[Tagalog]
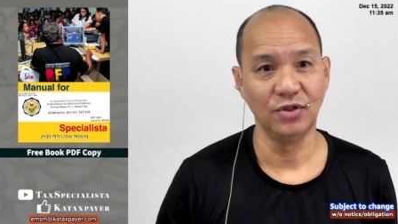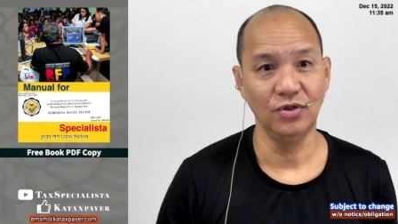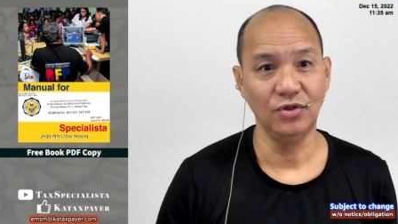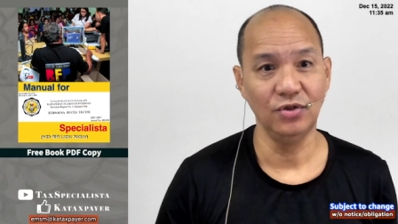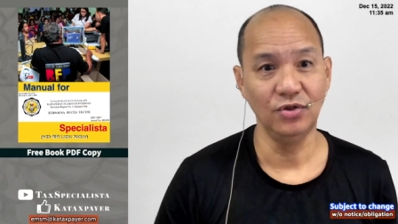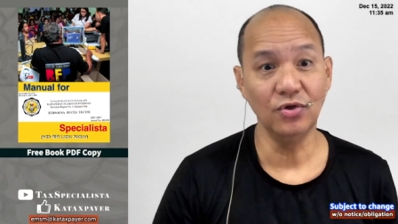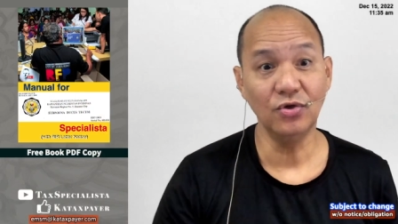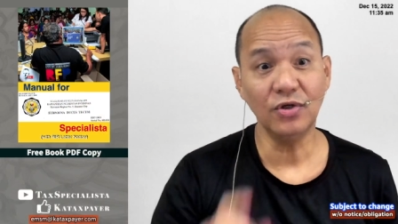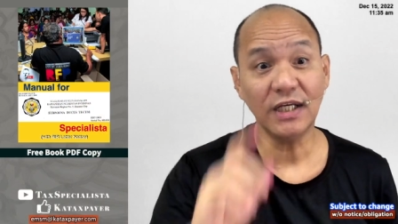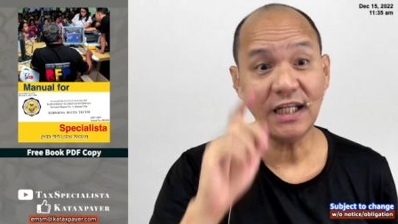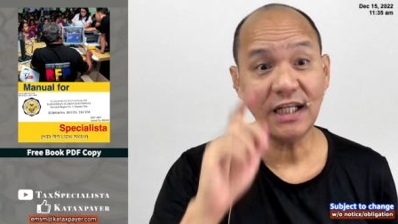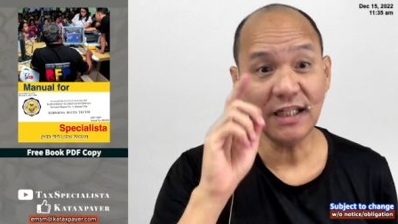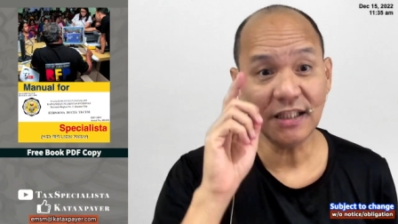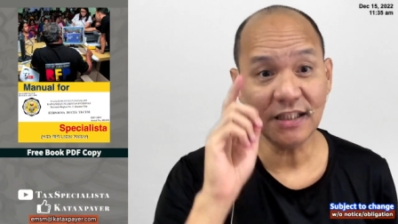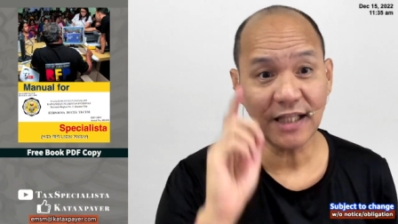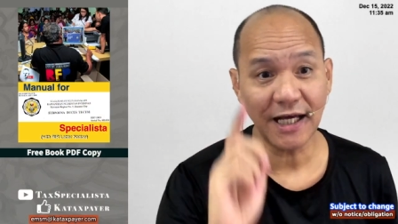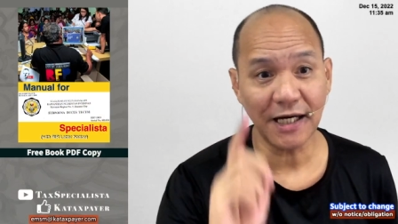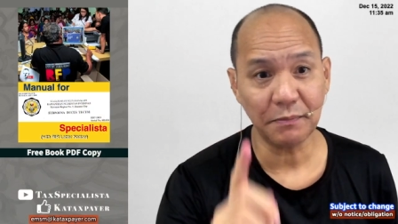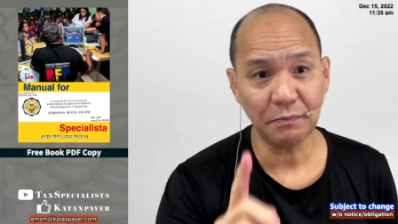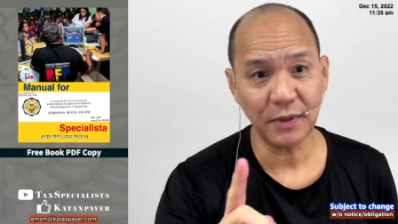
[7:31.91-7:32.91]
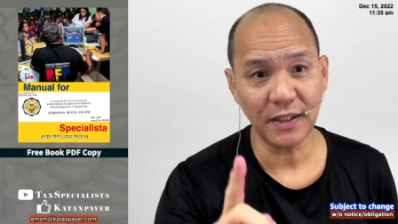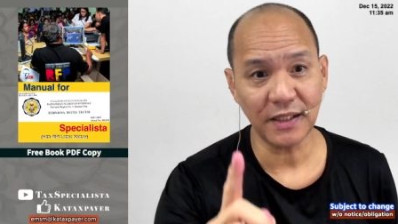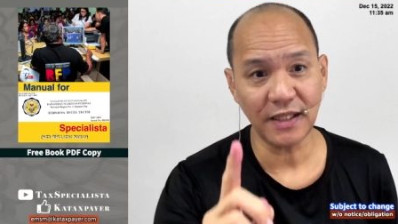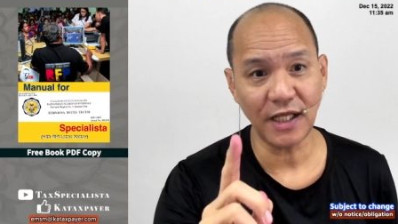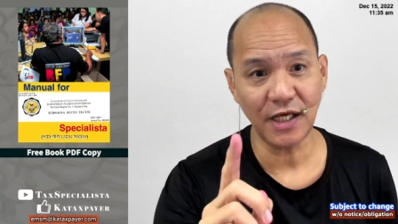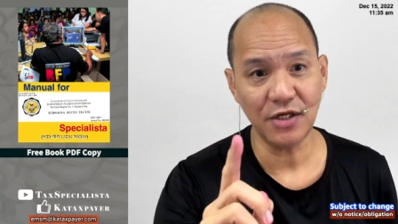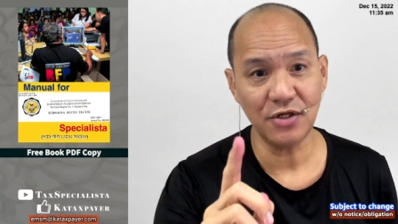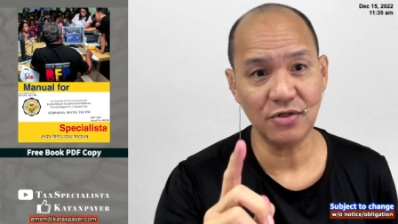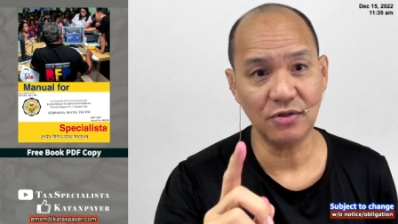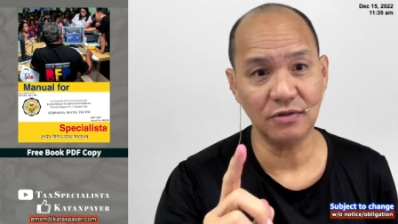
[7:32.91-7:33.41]
yung
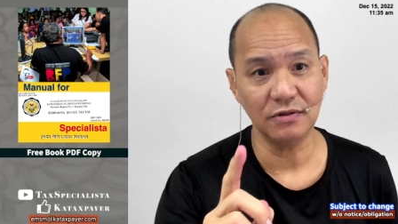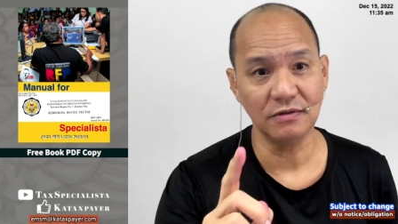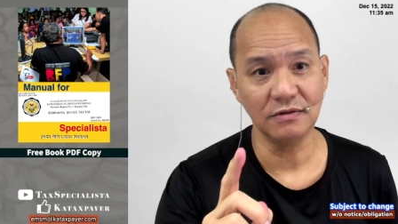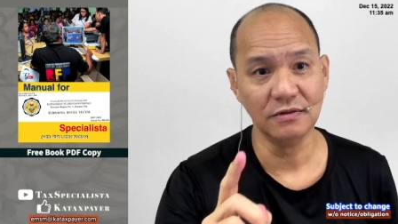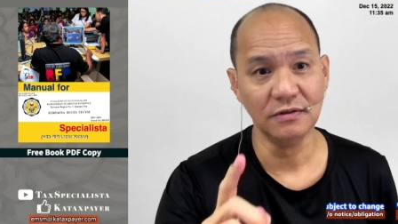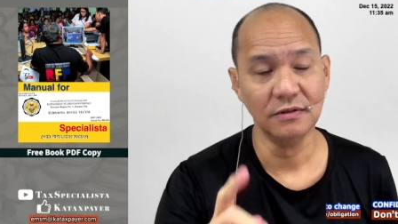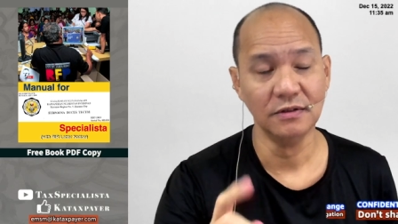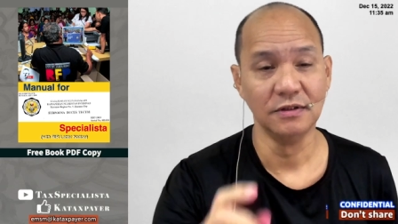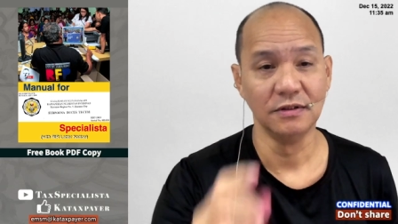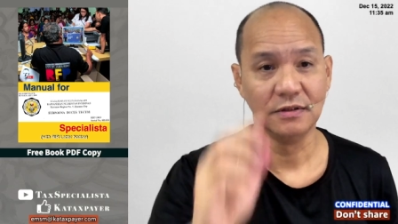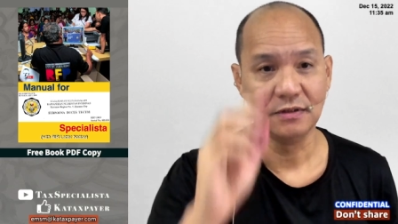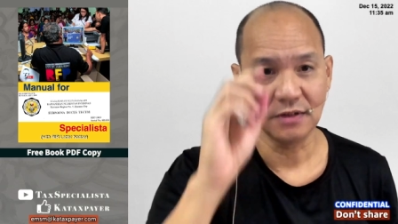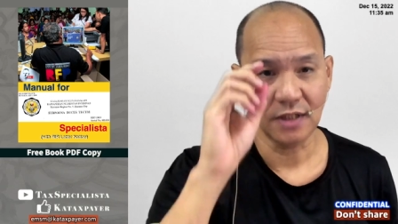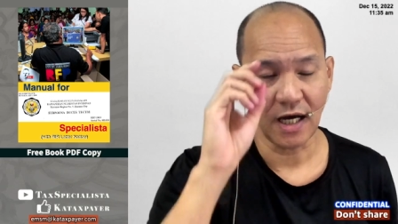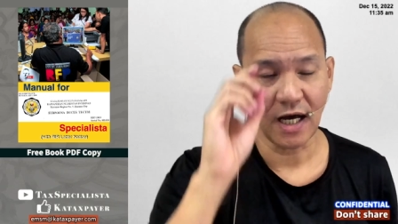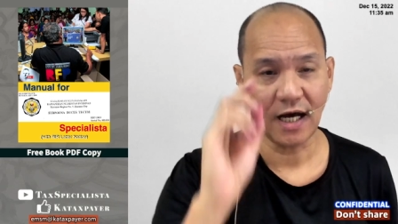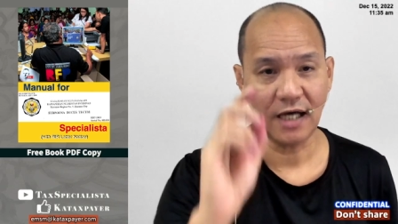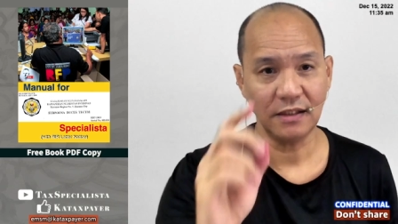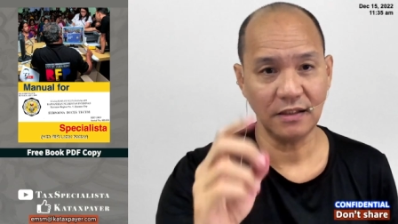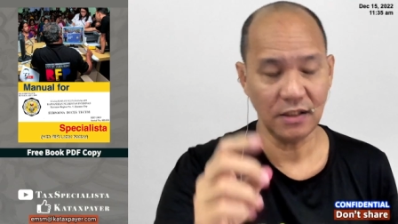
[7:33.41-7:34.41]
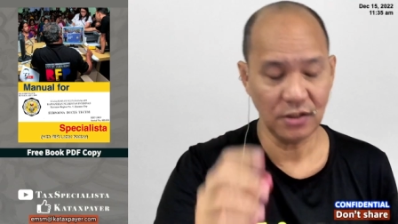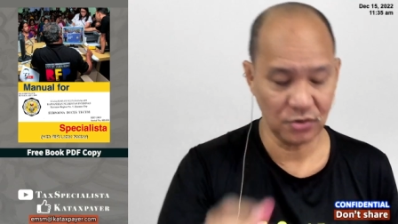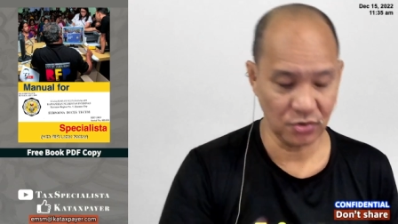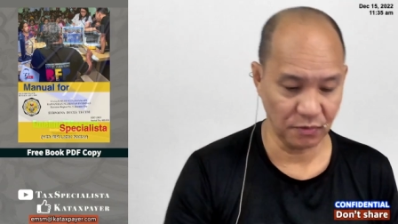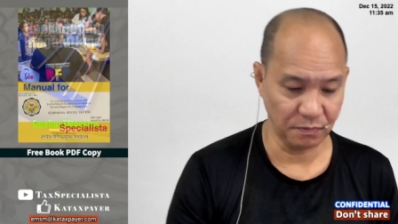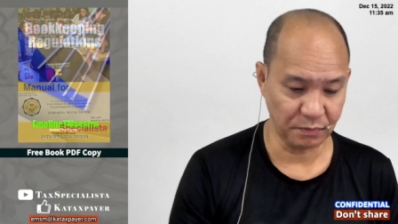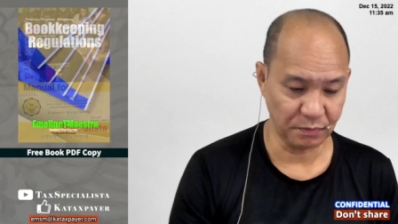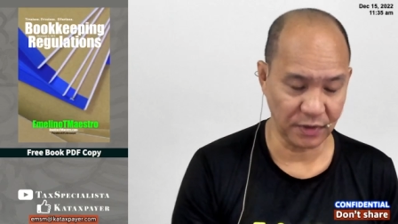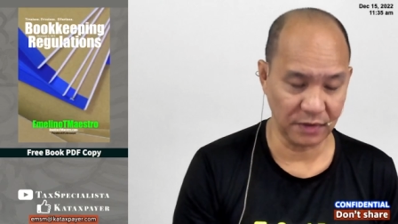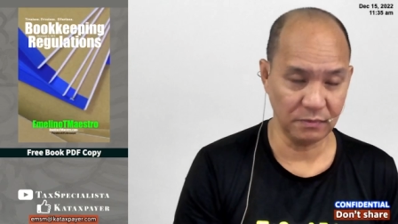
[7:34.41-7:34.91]
interpretation ng ating
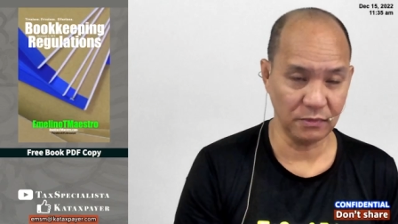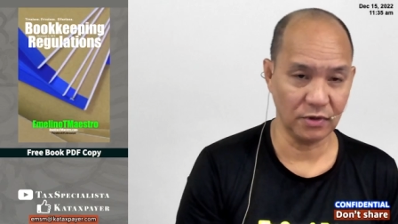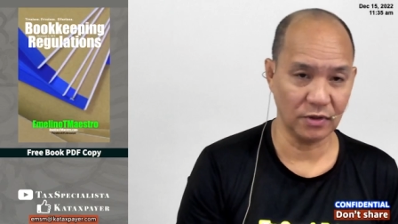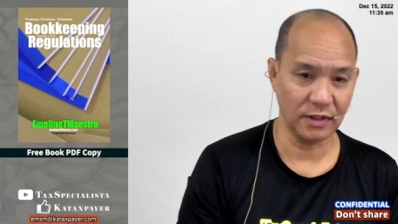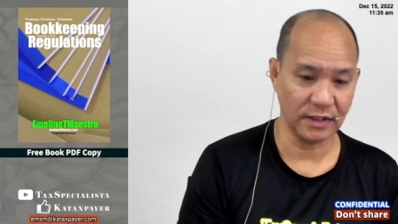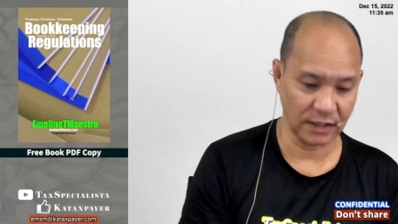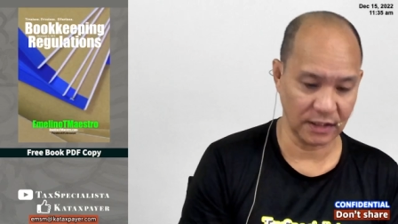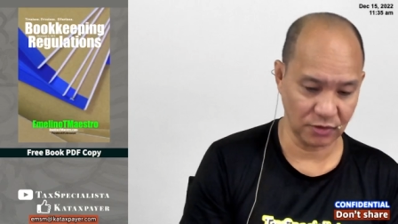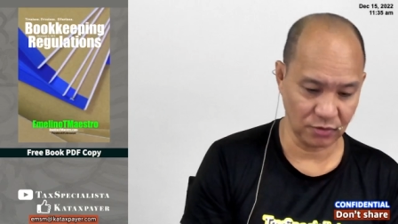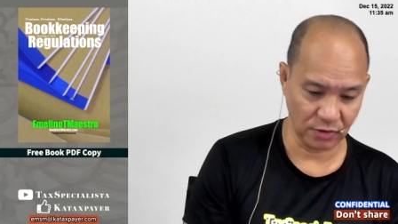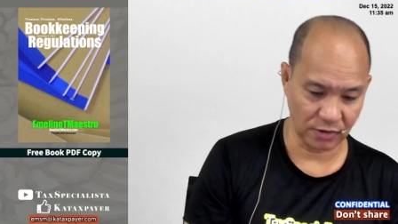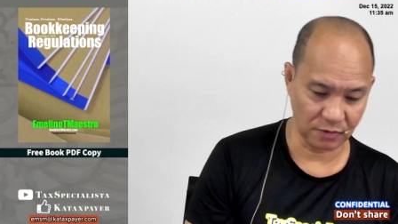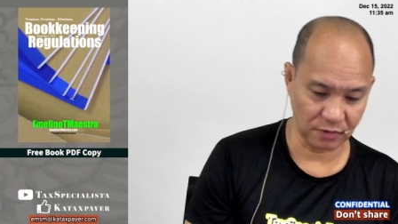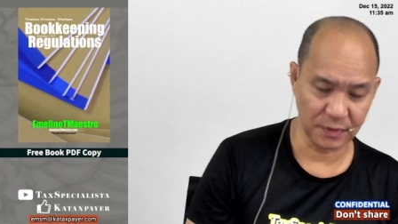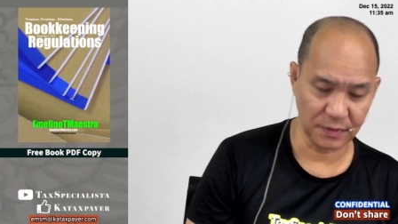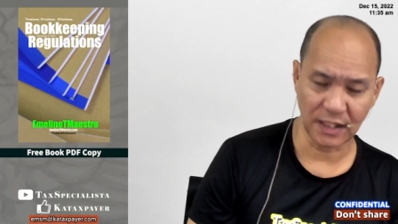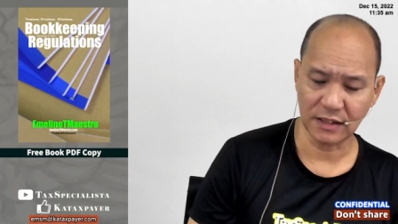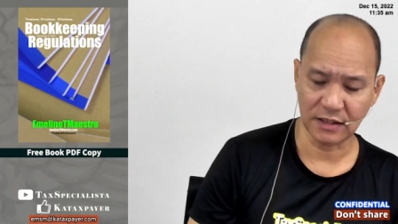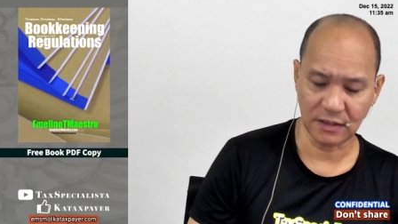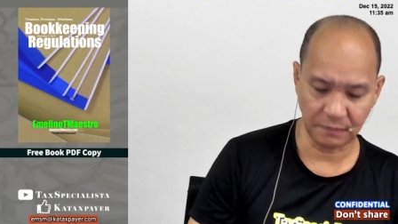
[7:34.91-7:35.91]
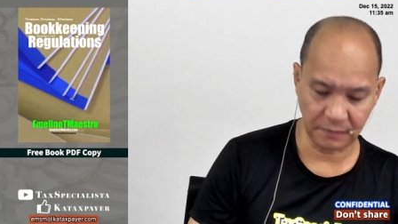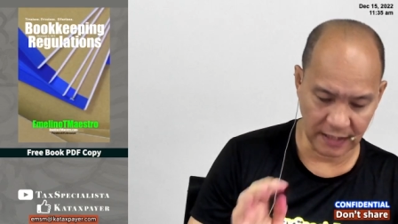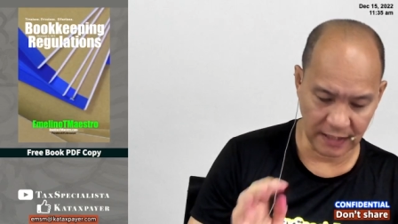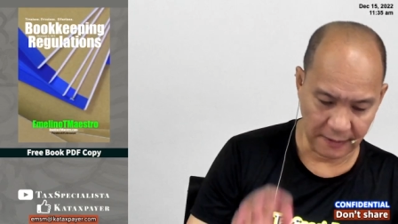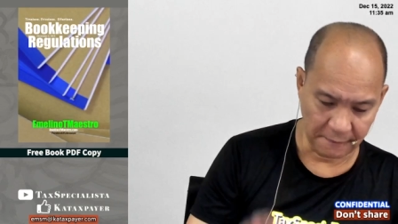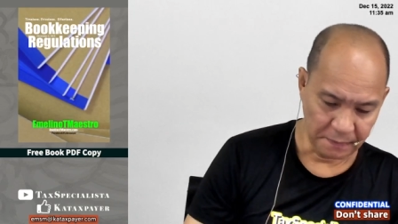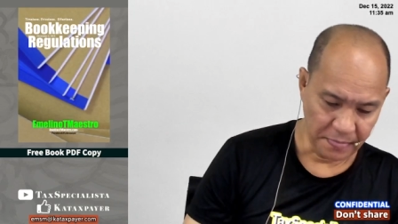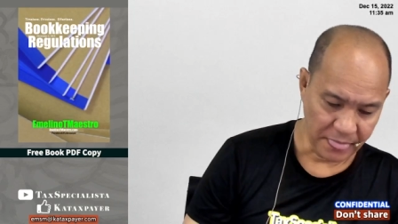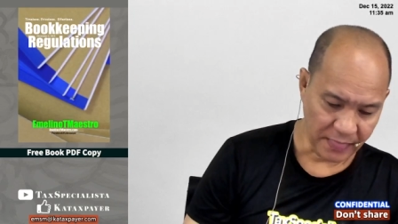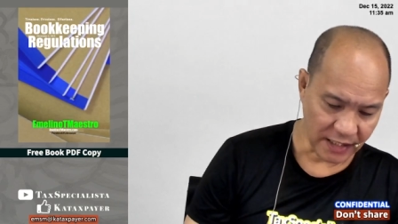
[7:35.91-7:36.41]
Supreme Court at Court of Tax Appeal.
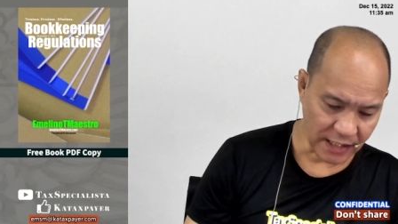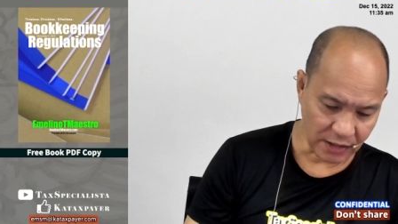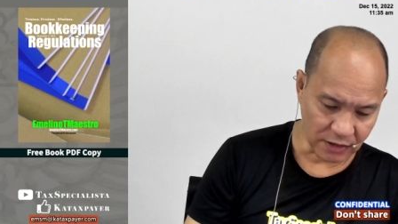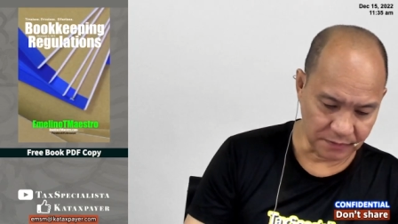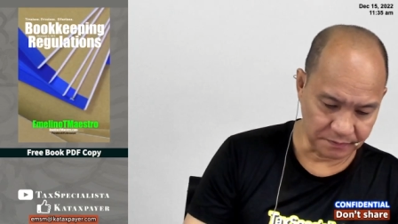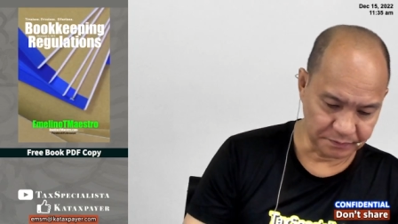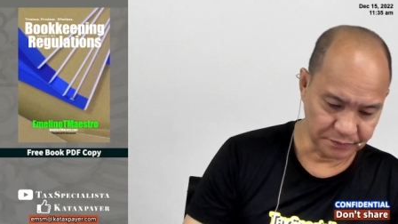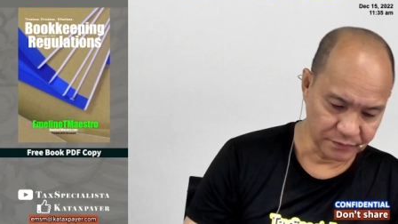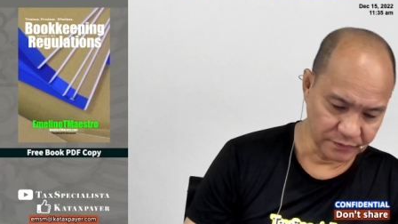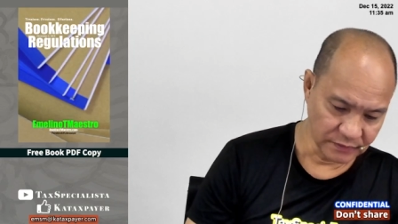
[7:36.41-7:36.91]
Ngayon,